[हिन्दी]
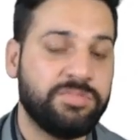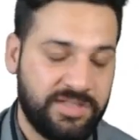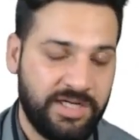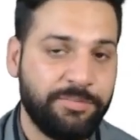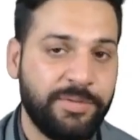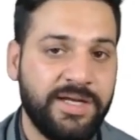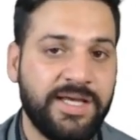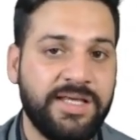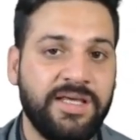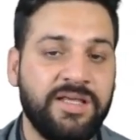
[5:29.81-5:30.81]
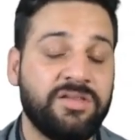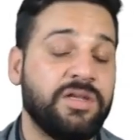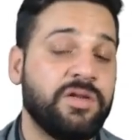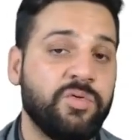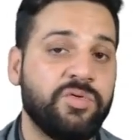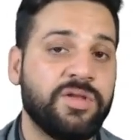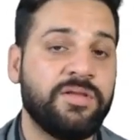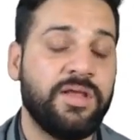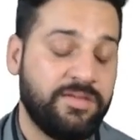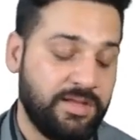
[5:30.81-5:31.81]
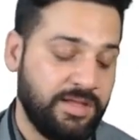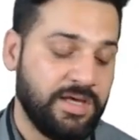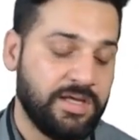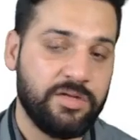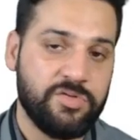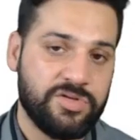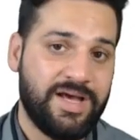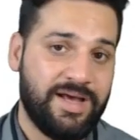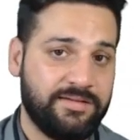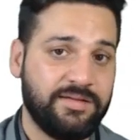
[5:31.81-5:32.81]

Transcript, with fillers: स्टेटमेंट है ये इस कंक्लूजन इससे ये कंक्लूजन आ